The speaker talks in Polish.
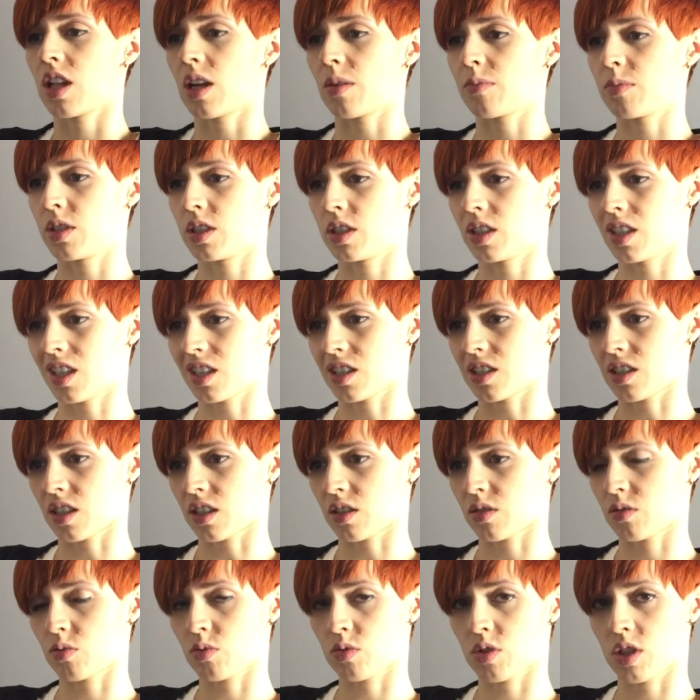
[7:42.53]
Dla mnie nie aż
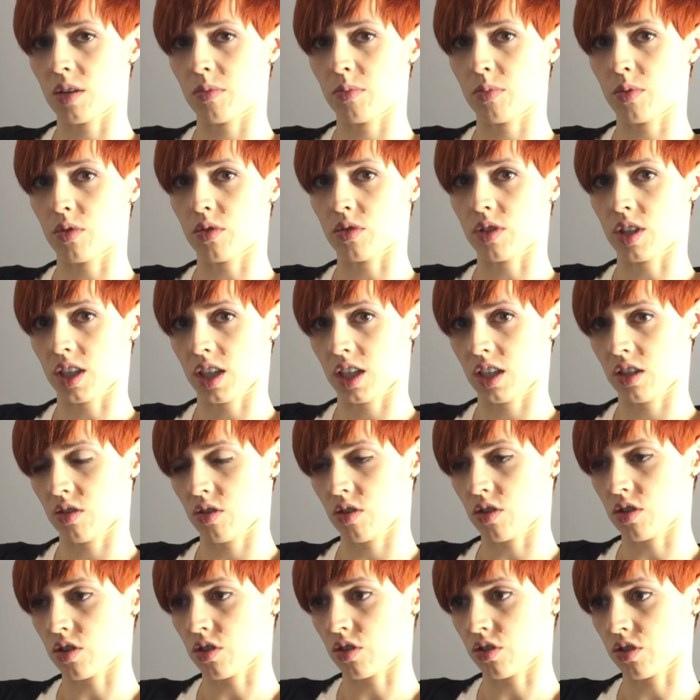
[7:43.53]
tak duża, bo ta
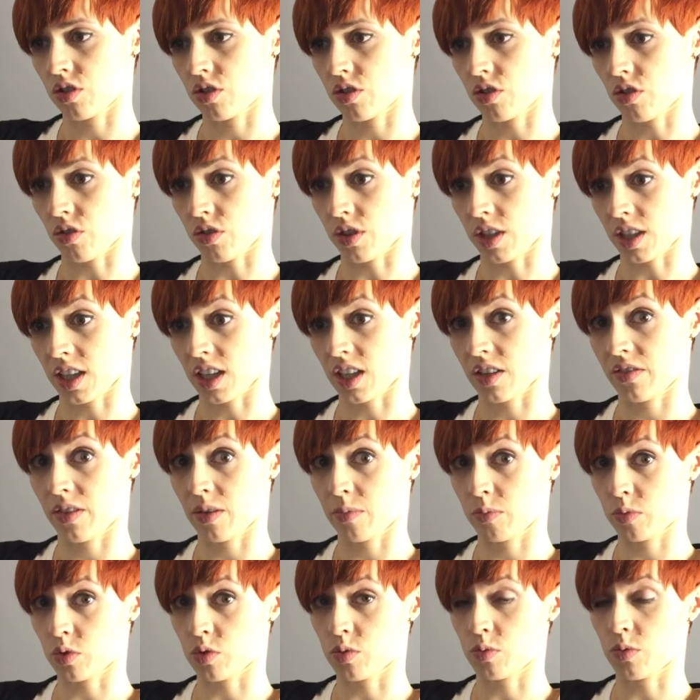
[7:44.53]
kaloryczność to, tak jak
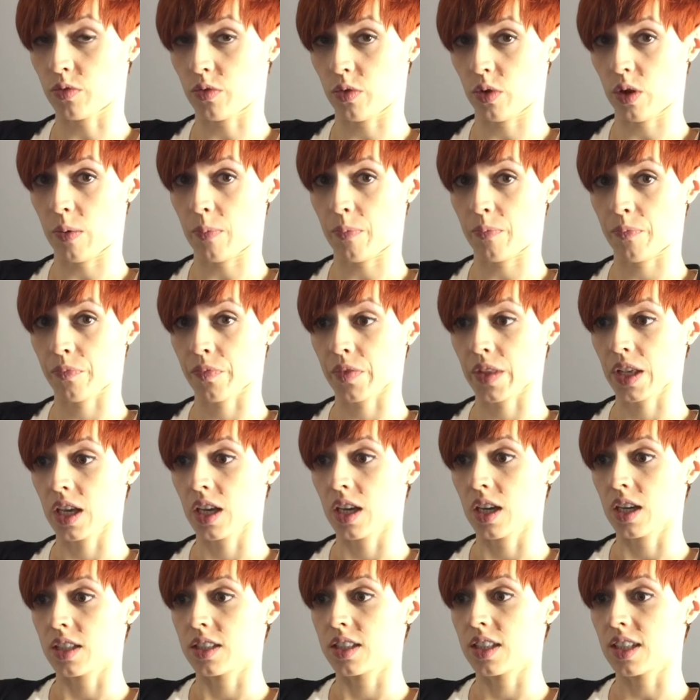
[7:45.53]
Wam już mówiłam,
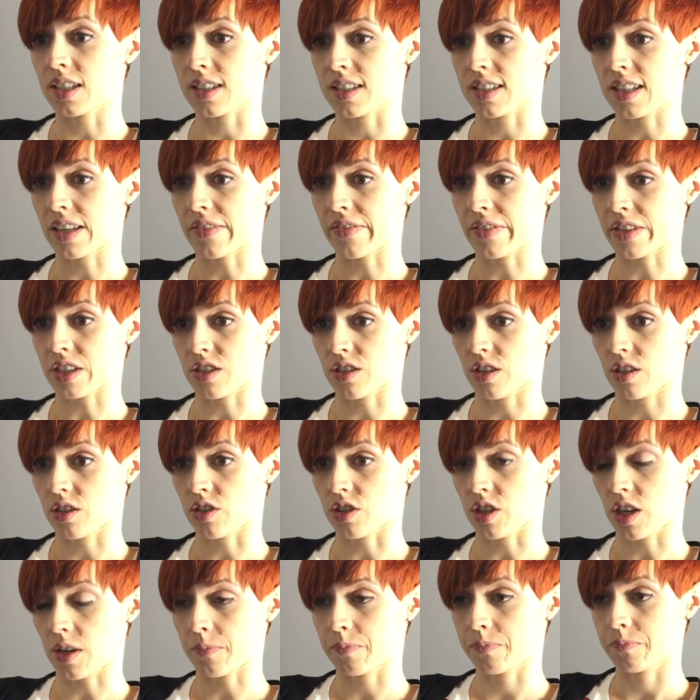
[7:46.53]
nie jest
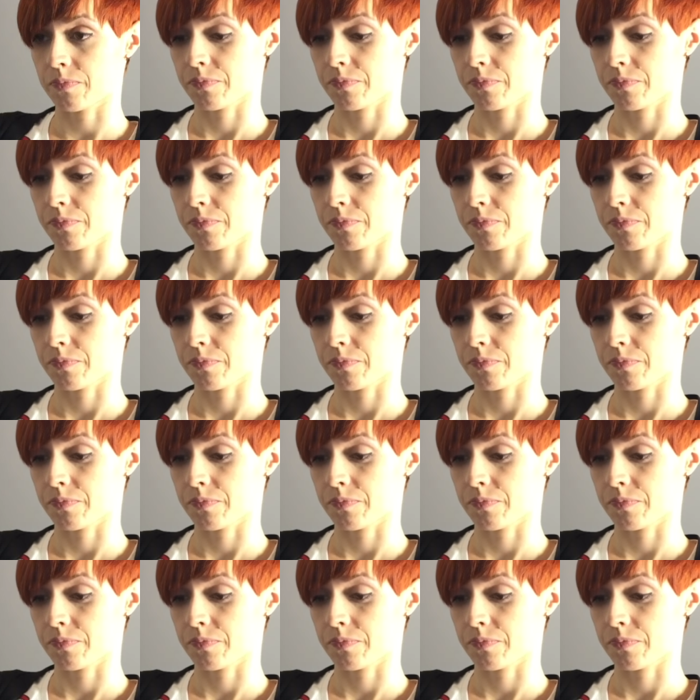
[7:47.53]
najważniejsza.